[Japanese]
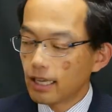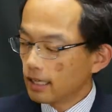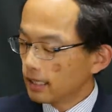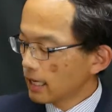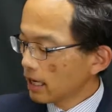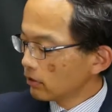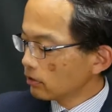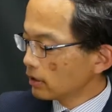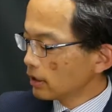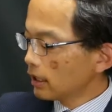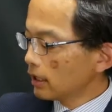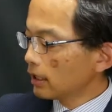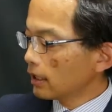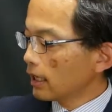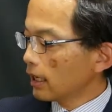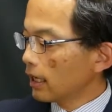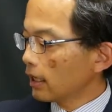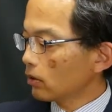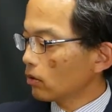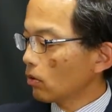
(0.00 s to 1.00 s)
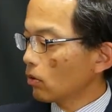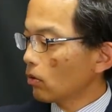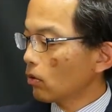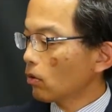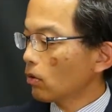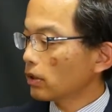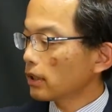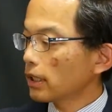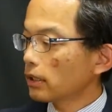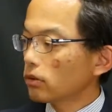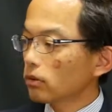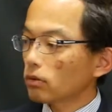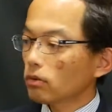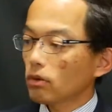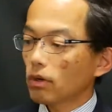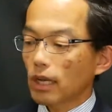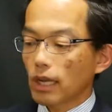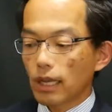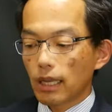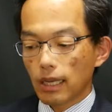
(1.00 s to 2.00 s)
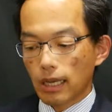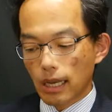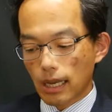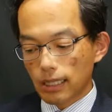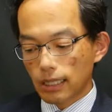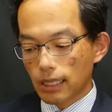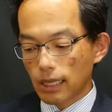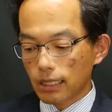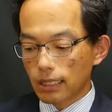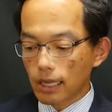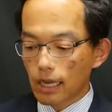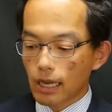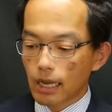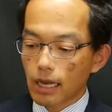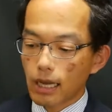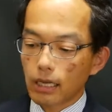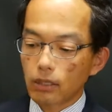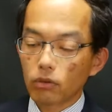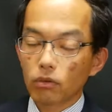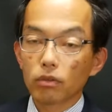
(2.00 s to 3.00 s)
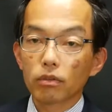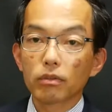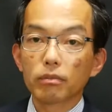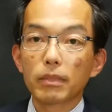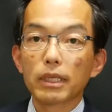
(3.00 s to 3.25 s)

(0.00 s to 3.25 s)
逆に、えー、とこういったちょっと、えー、簡単なあの、